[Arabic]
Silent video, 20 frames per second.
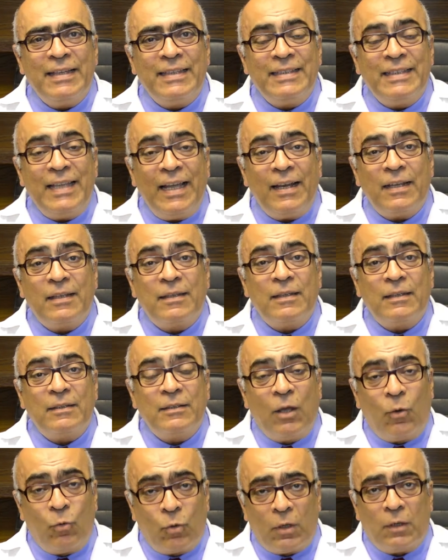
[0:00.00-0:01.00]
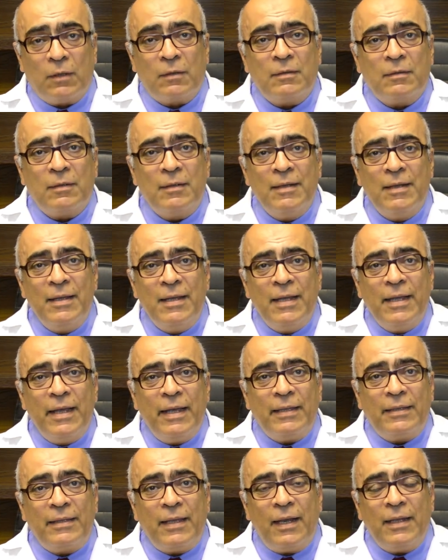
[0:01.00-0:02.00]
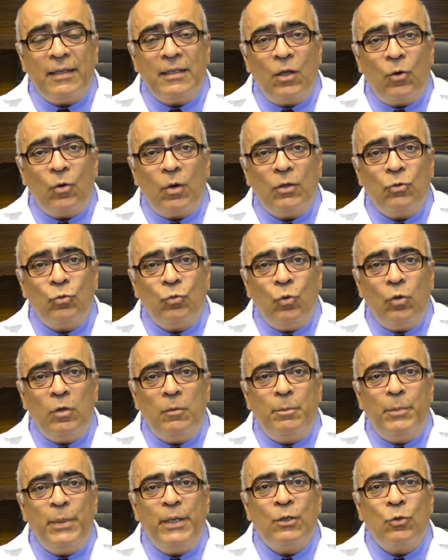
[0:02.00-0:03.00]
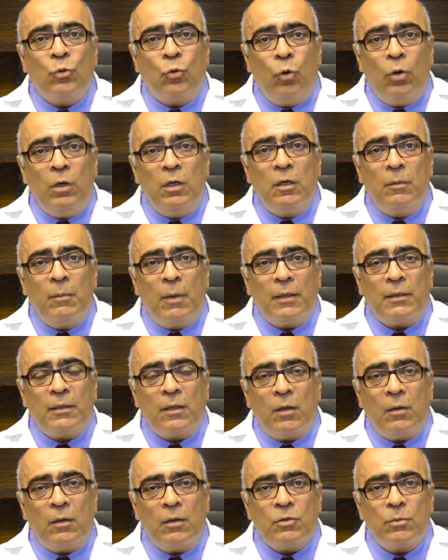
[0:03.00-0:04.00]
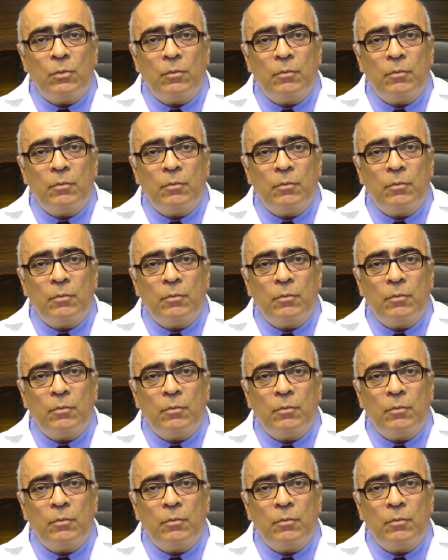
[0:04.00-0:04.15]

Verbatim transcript: ثلاث آه، دورات الثلاث دورات دول بين كل مره